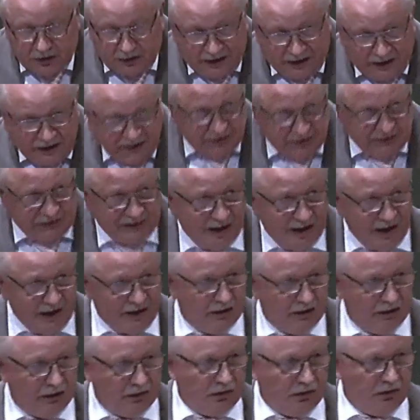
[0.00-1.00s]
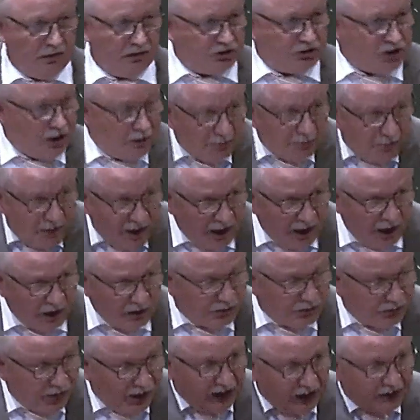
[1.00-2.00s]
Christsein. Stimmt nicht.
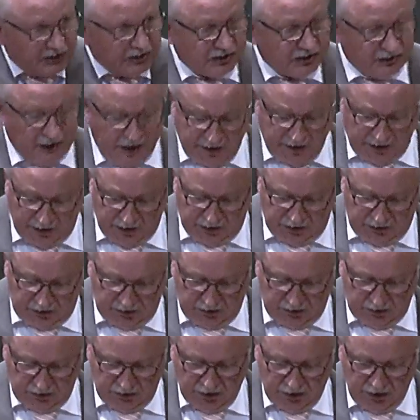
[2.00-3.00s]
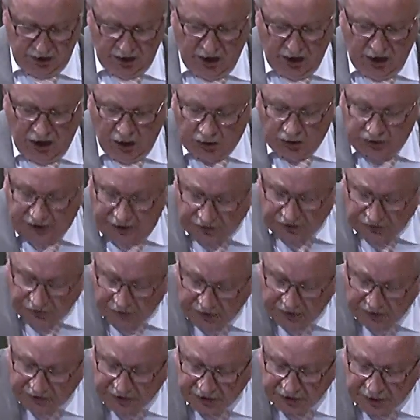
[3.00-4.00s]
Falsches Denken. Und
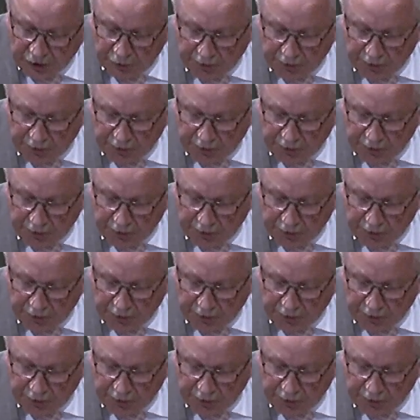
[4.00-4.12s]
deswegen sagt die